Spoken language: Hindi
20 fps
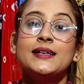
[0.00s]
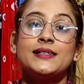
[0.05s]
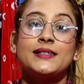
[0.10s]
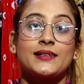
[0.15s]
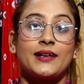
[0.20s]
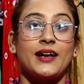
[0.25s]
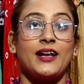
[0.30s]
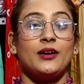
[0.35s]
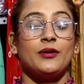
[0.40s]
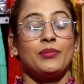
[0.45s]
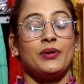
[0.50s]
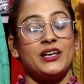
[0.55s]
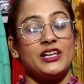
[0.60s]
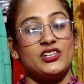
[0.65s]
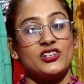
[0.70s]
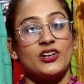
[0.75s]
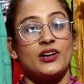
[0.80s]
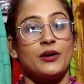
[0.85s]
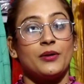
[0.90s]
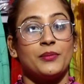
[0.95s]
स्क्रीन पे
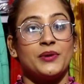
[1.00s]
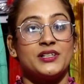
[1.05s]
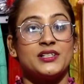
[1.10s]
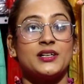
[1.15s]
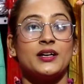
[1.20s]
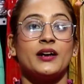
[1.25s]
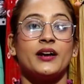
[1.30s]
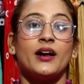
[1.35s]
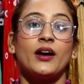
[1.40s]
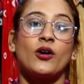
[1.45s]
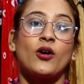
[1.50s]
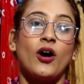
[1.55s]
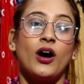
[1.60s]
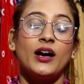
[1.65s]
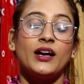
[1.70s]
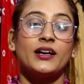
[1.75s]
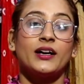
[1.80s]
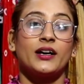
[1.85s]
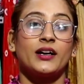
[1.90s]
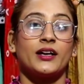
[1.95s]
नीचे नंबर चल रहा है
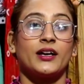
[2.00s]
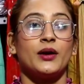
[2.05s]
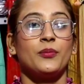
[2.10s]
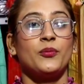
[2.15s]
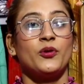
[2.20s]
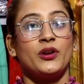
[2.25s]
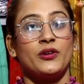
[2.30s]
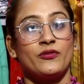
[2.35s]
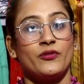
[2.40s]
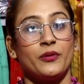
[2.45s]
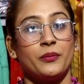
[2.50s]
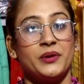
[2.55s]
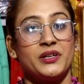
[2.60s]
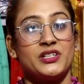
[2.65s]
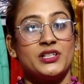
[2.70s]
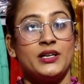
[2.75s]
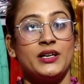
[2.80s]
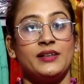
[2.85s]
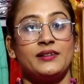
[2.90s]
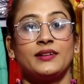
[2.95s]
कॉल करके पूरी
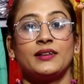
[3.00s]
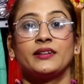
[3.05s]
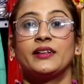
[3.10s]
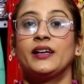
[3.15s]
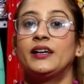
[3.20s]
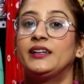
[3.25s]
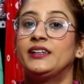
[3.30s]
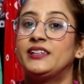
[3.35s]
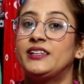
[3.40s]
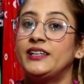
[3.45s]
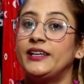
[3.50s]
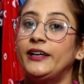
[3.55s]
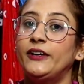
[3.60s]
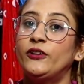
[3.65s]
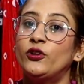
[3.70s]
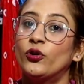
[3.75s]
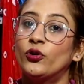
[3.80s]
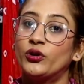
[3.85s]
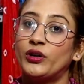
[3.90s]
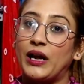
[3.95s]
इन्फॉर्मेशन ले सकते हैं झील
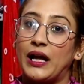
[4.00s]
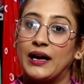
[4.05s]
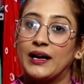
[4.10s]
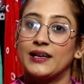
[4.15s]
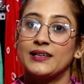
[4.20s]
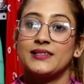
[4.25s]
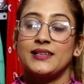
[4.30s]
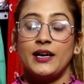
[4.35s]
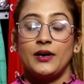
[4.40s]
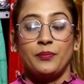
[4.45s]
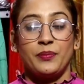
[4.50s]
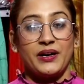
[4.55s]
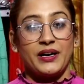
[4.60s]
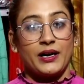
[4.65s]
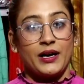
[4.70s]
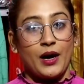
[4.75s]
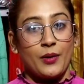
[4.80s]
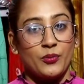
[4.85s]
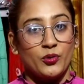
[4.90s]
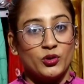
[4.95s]
चौक टांगा स्टैंड पर
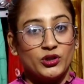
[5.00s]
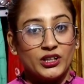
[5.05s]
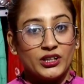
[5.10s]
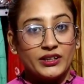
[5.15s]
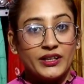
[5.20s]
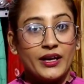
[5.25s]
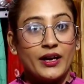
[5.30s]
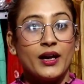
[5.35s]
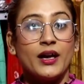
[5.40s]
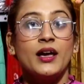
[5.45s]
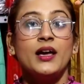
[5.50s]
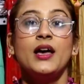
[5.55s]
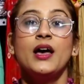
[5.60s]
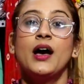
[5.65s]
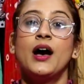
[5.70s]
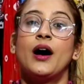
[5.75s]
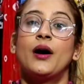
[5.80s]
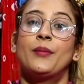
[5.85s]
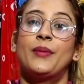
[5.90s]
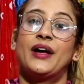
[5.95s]
अगर आप उतरते हैं
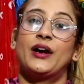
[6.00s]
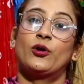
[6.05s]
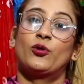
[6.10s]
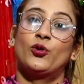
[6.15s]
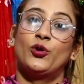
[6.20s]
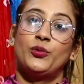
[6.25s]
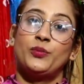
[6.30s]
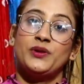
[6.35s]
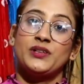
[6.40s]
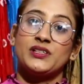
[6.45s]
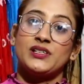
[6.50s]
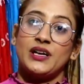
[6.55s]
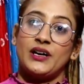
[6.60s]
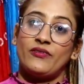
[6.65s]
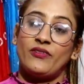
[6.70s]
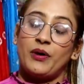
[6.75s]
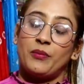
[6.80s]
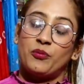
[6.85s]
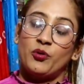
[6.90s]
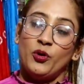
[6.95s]
हमारा कोई भी
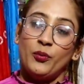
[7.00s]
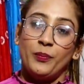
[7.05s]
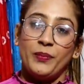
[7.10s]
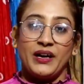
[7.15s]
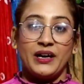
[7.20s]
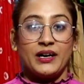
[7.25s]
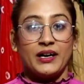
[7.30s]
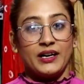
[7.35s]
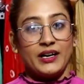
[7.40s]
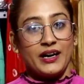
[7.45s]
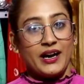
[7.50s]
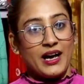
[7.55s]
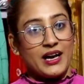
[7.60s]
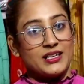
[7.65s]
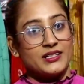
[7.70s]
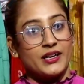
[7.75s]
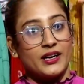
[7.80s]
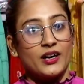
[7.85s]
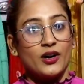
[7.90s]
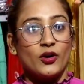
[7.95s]
स्टाफ आपको पिक करने आ
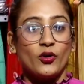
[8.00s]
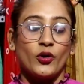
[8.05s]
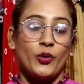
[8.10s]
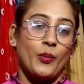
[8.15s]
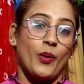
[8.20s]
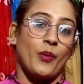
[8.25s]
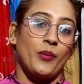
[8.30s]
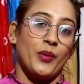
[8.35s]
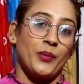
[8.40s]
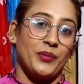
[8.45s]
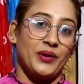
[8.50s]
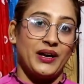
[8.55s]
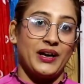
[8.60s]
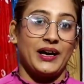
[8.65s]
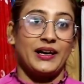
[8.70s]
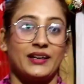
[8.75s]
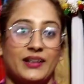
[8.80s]
जाएगा कोई प्रॉब्लम नहीं है